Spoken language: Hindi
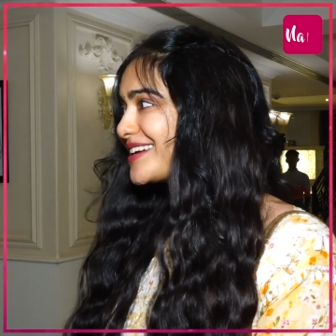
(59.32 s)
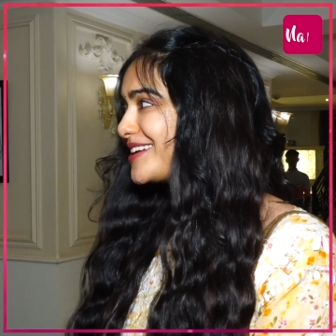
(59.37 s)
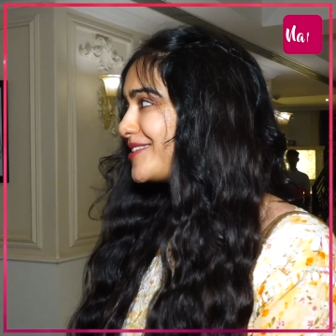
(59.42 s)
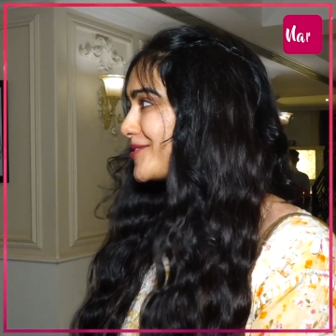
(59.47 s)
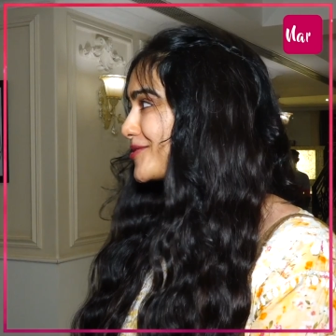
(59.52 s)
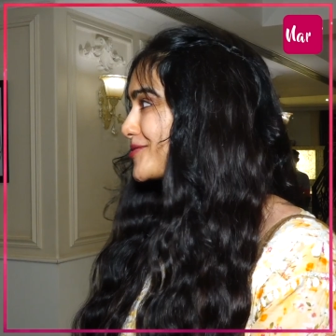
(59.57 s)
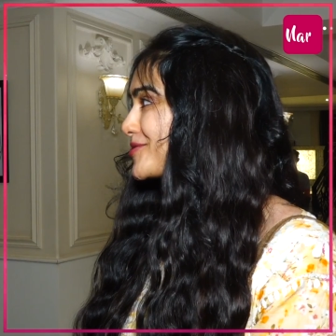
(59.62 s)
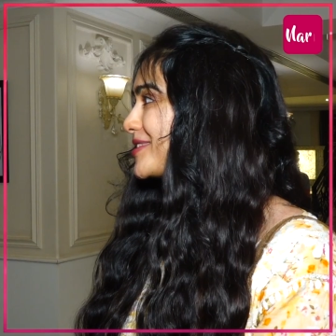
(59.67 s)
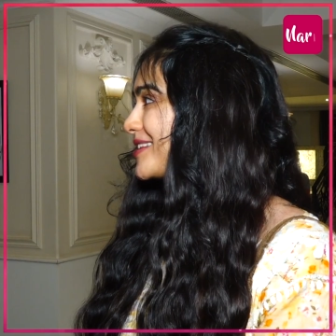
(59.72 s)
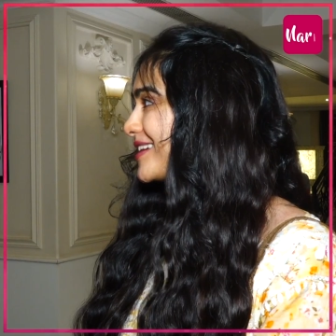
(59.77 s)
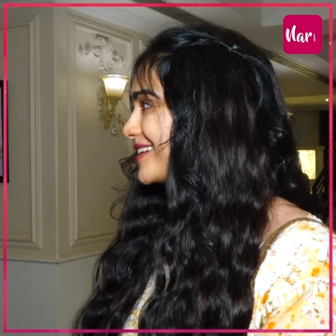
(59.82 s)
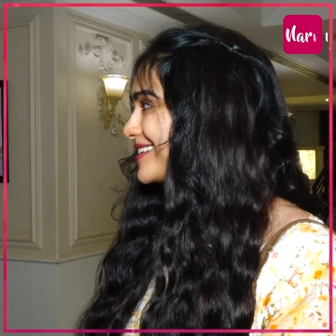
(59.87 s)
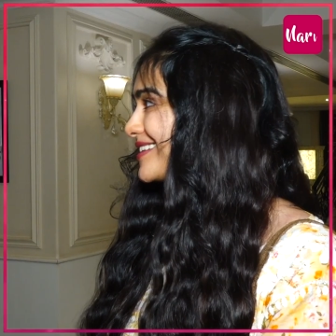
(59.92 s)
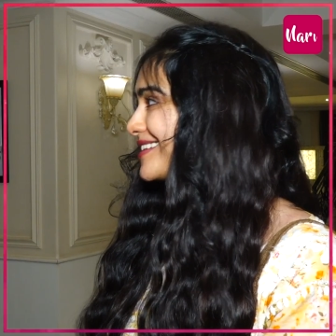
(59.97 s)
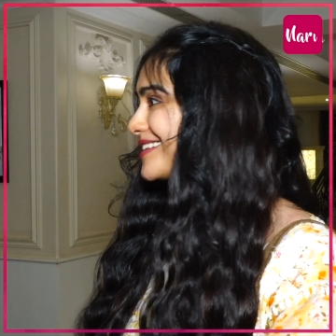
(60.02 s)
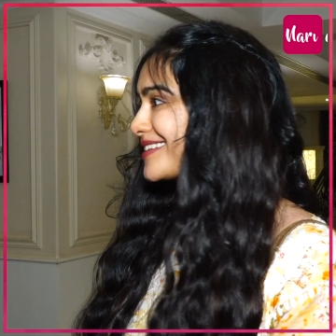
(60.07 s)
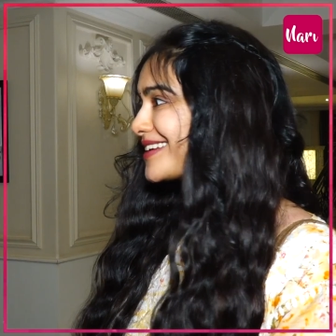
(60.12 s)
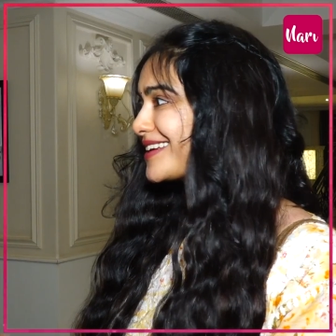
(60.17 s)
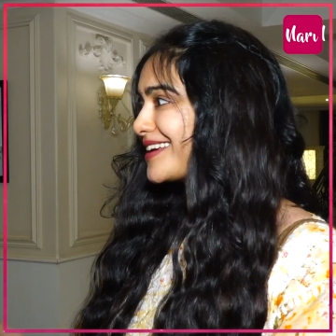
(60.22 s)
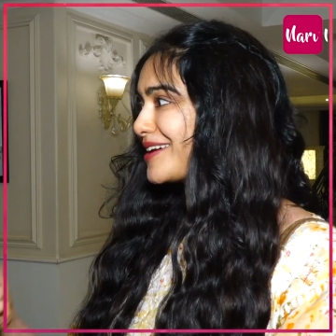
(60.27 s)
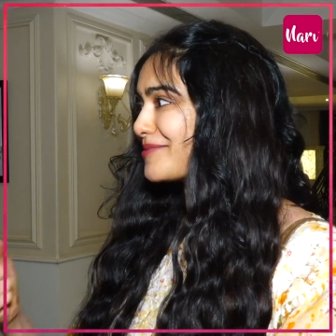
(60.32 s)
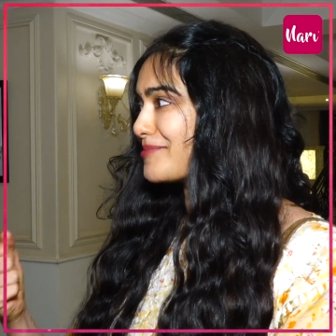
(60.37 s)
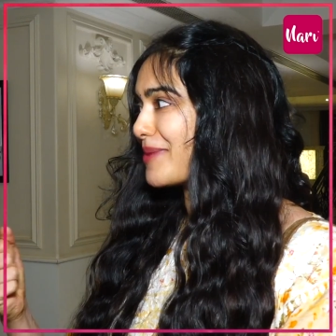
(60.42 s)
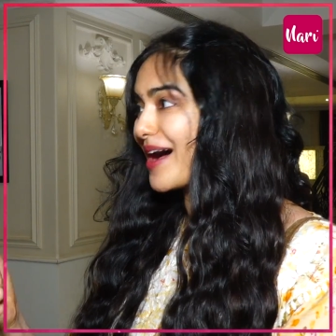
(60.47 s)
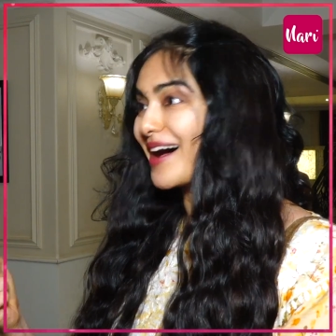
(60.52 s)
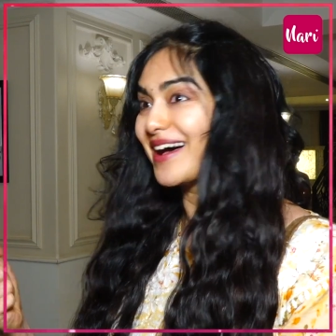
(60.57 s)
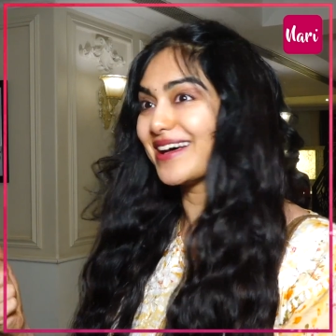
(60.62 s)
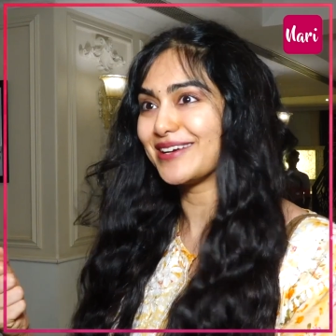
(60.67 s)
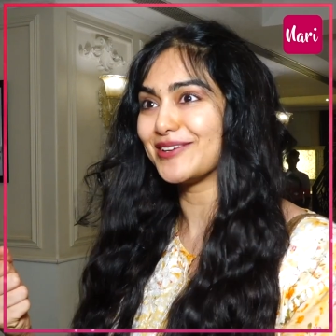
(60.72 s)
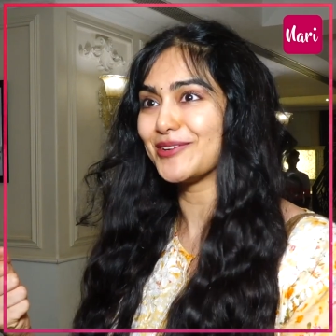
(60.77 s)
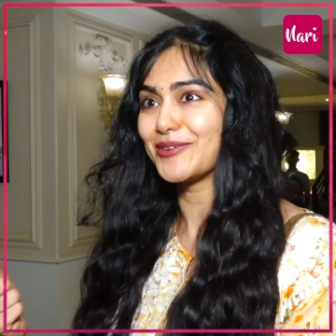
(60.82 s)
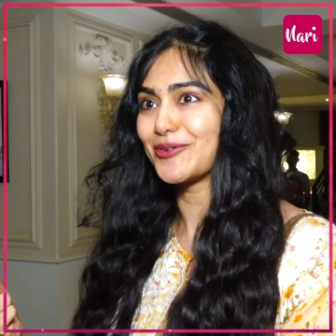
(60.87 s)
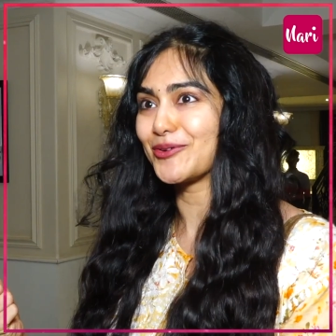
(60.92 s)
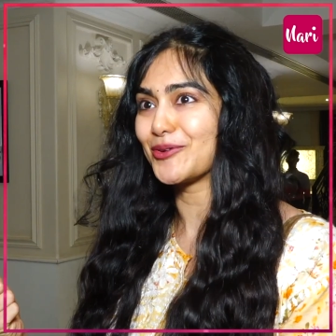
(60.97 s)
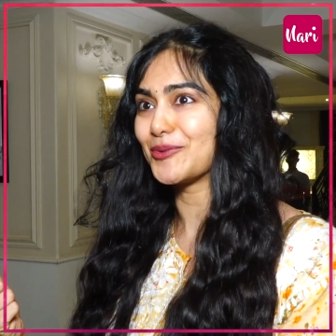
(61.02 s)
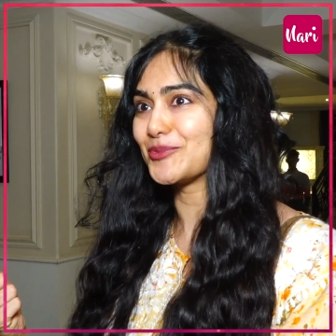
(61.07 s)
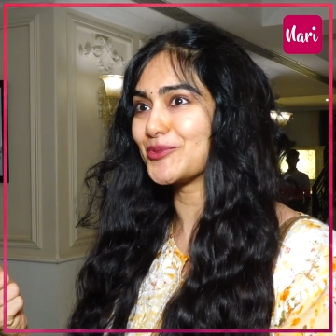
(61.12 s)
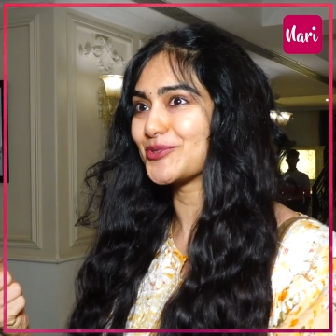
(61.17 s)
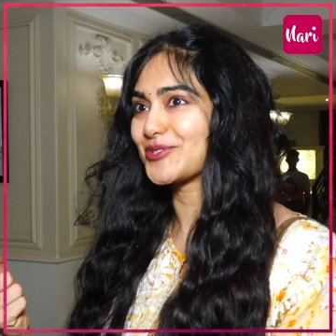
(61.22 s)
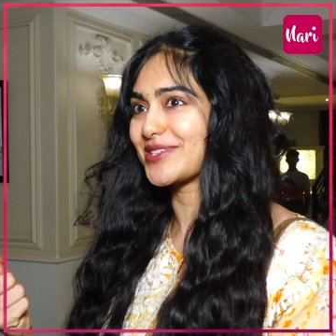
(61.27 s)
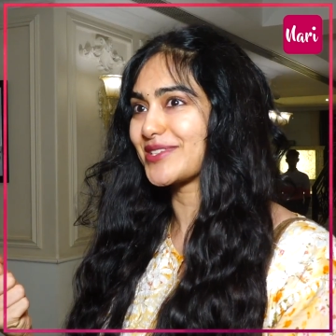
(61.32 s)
आदा ने बताया कि लोगों ने उन्हें